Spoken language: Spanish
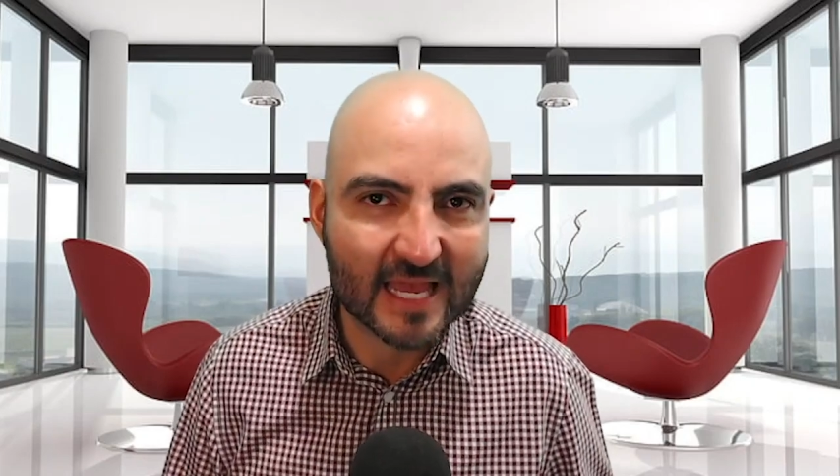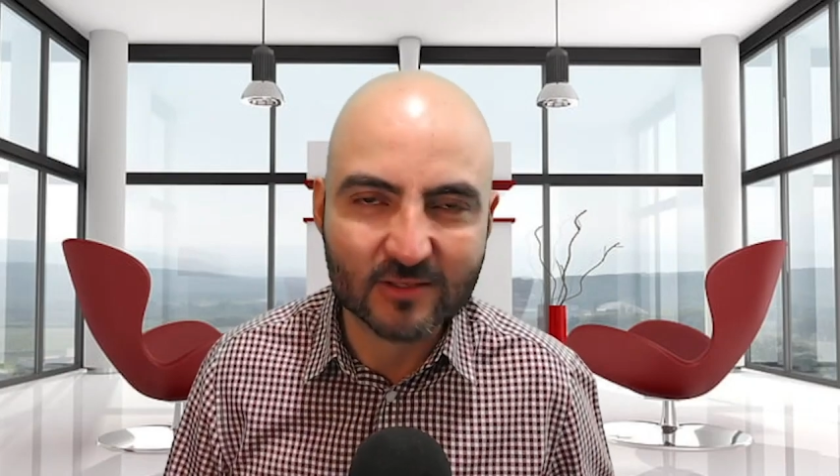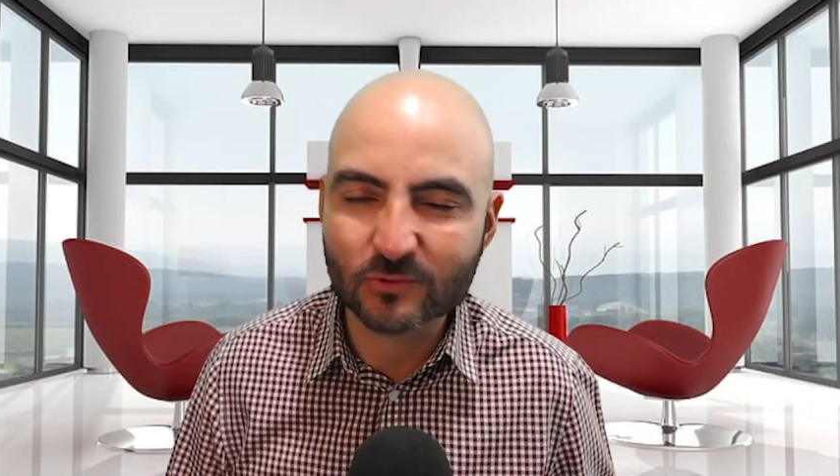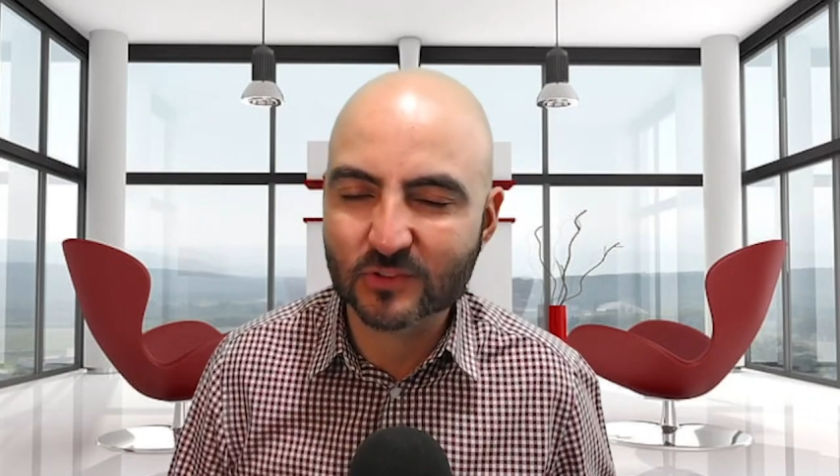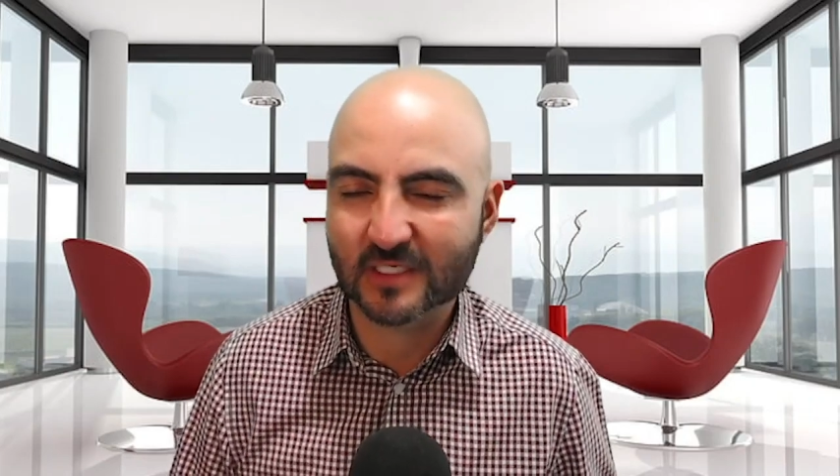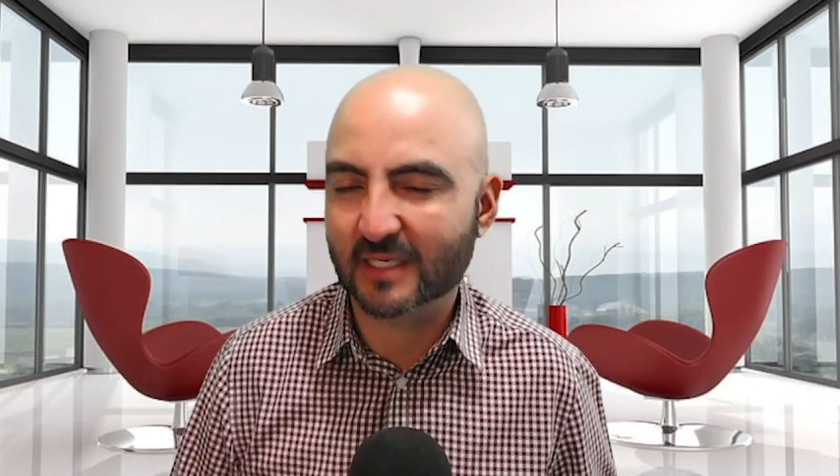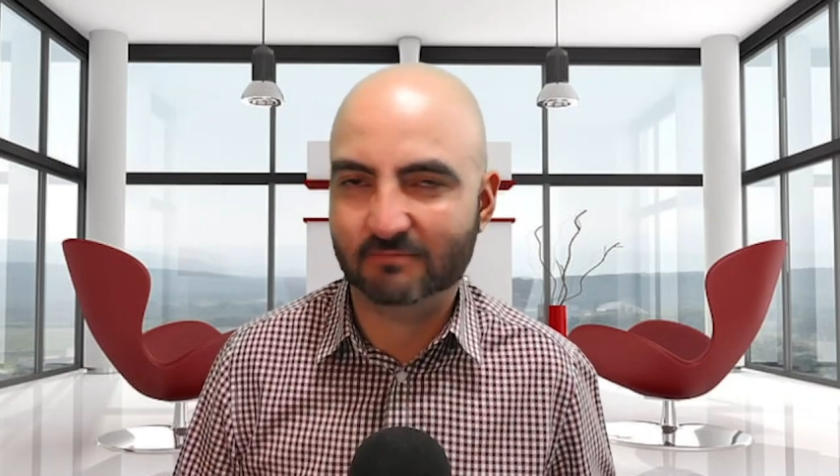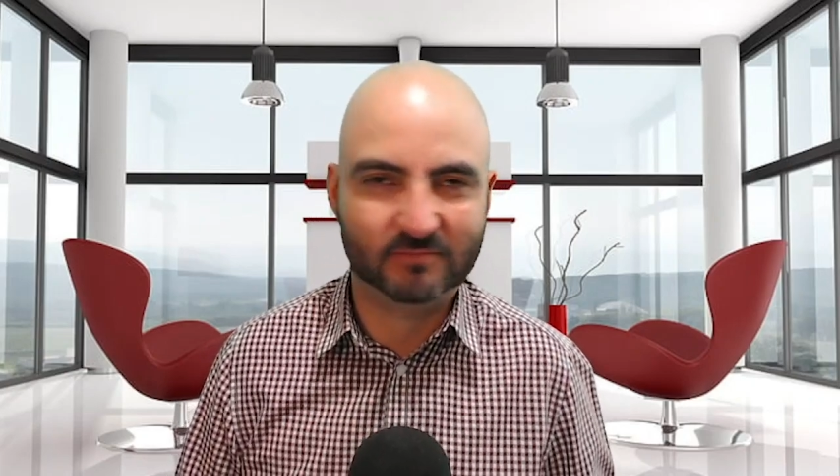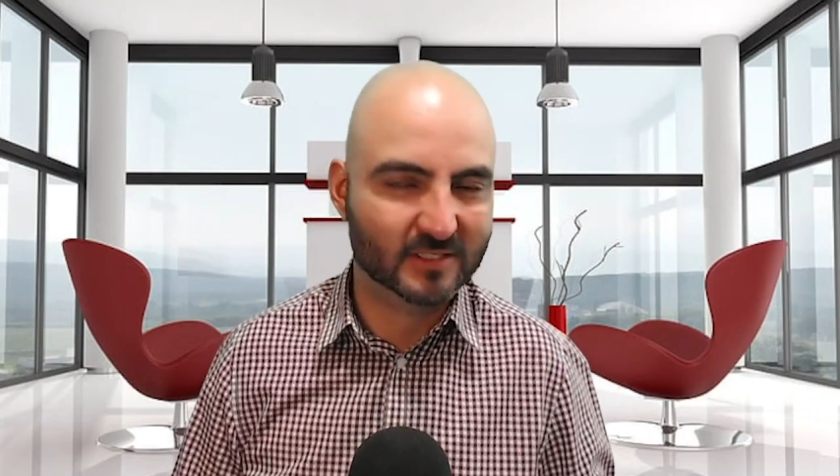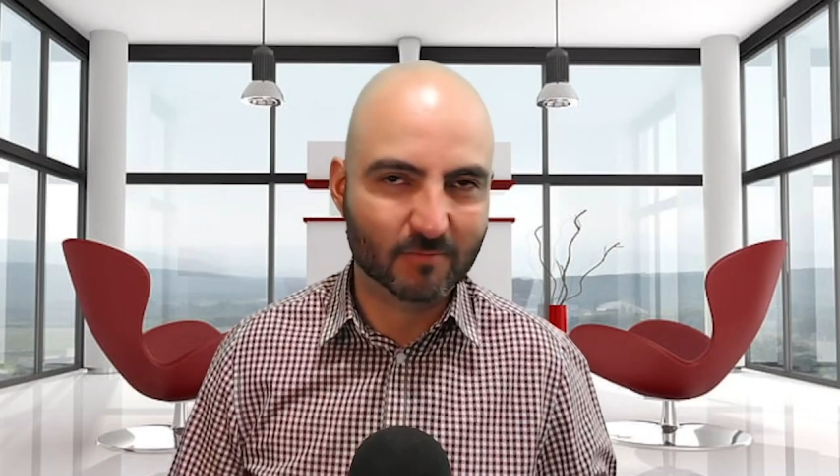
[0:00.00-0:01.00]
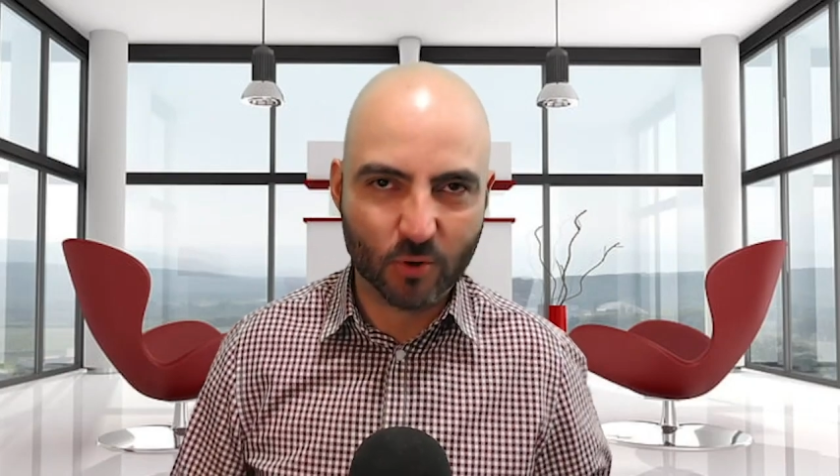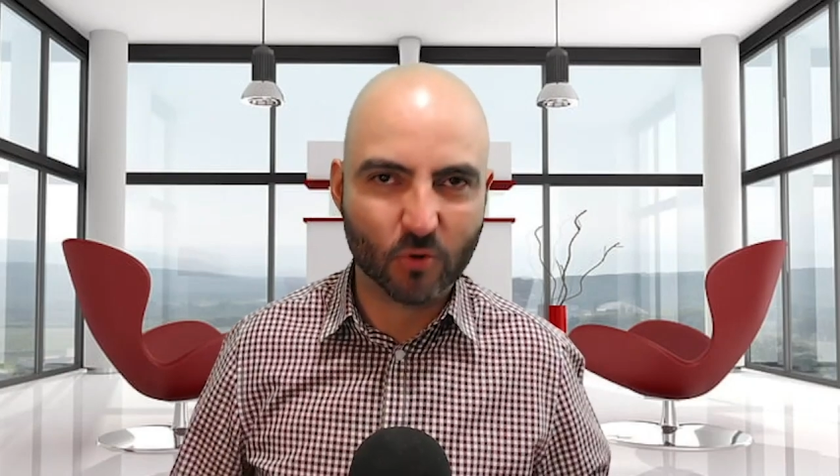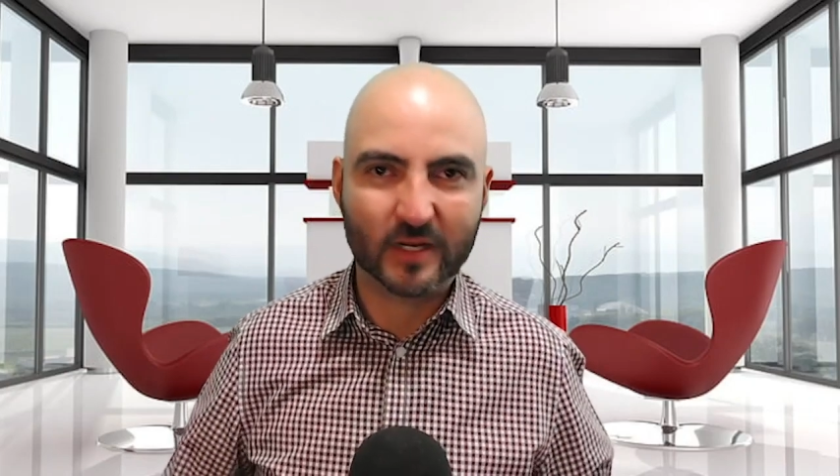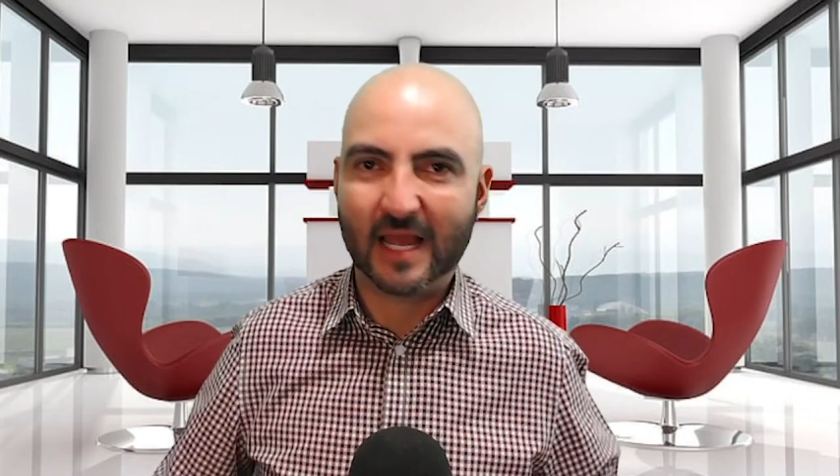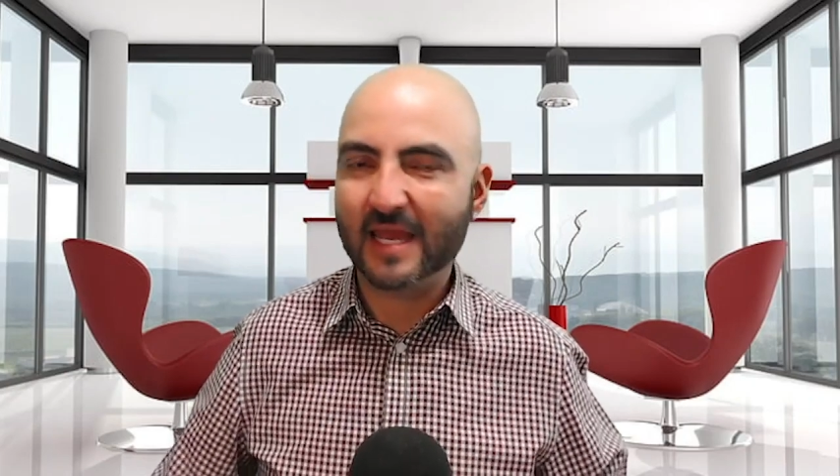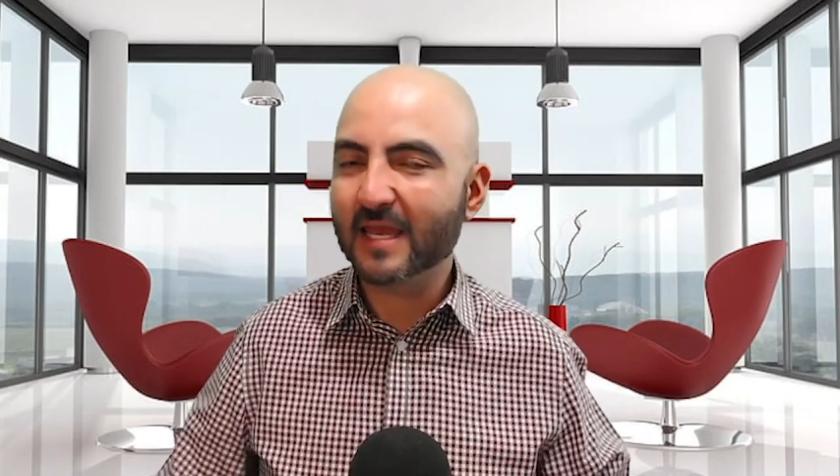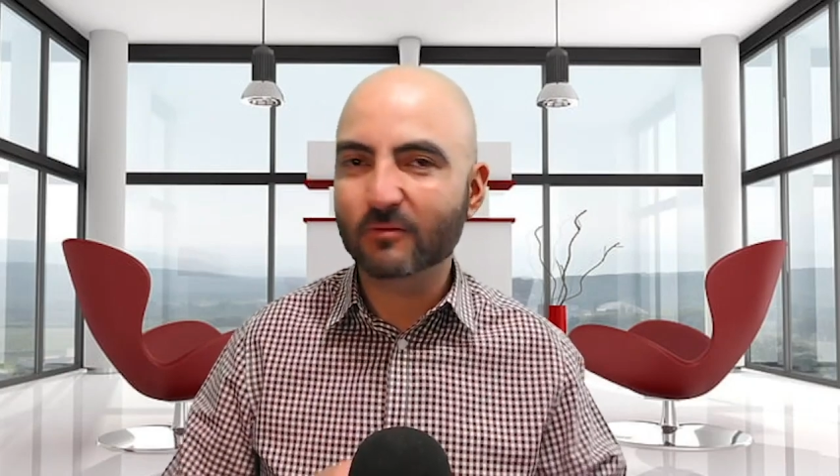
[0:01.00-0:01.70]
años que sin bronca, ¿eh?